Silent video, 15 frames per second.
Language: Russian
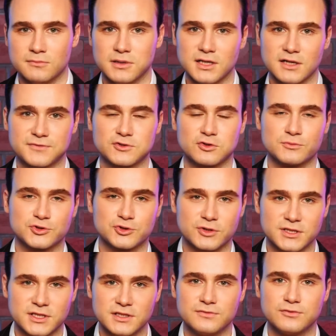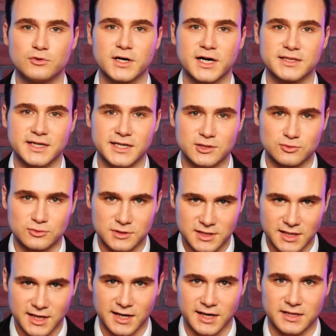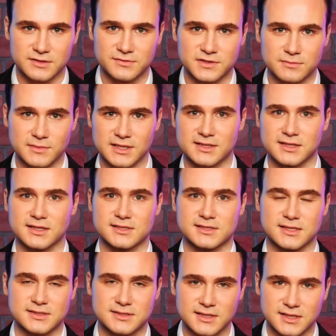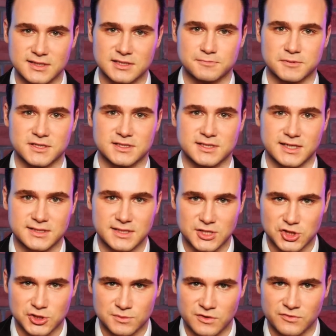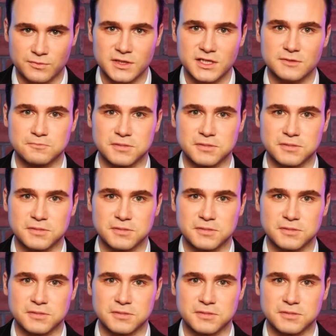Было в том, что они не в угадайку играли, они внимательно следили за происходящим происходящими в мире